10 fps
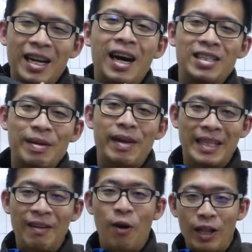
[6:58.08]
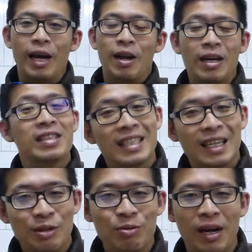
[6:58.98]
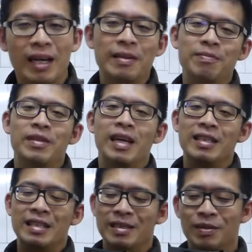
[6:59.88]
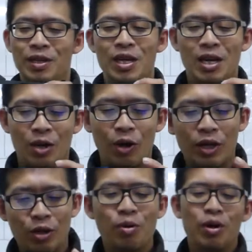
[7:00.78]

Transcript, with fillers: 然后再把蛋换好，然后人再出来，这样子。OK，Q